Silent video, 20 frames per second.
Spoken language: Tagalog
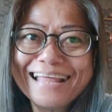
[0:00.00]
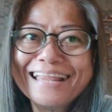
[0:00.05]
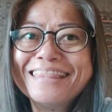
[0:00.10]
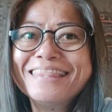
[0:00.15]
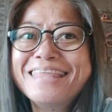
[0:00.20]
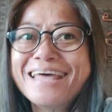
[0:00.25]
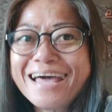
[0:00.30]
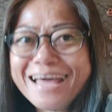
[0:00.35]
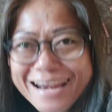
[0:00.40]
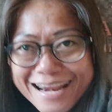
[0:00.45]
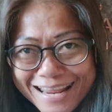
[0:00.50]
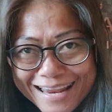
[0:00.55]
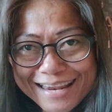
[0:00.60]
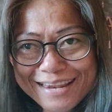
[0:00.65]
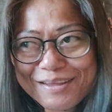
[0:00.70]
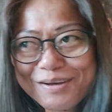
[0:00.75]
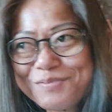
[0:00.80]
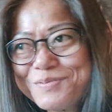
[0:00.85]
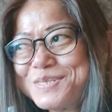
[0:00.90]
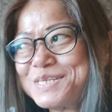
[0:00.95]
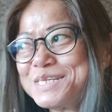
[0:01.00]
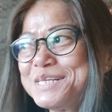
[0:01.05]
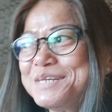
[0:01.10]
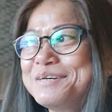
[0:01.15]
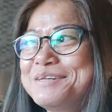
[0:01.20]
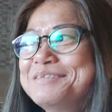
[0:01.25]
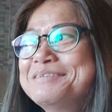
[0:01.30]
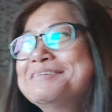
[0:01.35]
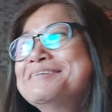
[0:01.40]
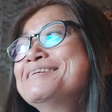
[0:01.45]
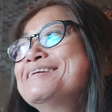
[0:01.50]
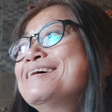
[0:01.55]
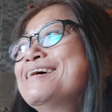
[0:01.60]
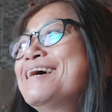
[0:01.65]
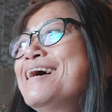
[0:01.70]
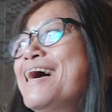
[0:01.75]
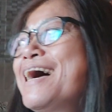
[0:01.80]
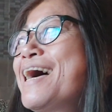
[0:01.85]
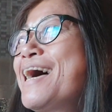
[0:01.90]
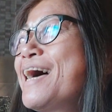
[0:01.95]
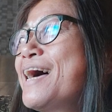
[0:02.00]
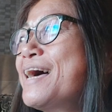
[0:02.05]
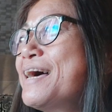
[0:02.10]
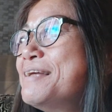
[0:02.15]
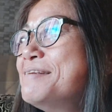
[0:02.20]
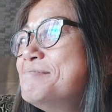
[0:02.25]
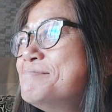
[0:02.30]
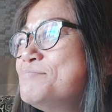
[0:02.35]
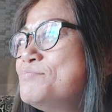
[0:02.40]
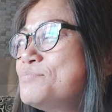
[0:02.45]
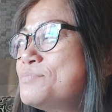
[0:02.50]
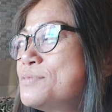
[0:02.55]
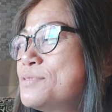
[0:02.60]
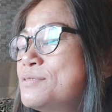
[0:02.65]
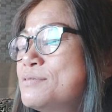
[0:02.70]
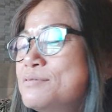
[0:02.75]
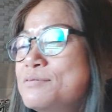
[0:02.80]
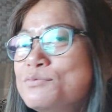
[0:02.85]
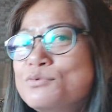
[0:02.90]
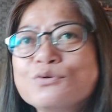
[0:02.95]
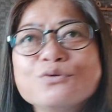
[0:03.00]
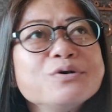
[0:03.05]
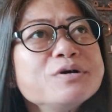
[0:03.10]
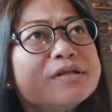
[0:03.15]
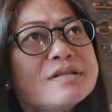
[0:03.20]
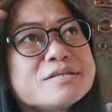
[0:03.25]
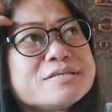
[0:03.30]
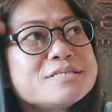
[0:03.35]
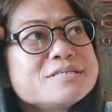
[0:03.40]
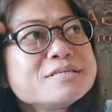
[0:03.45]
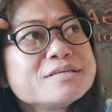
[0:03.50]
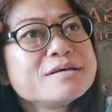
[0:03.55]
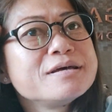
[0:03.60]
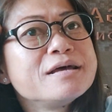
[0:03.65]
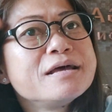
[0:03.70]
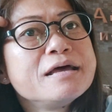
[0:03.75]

Darren Dobson, and who else?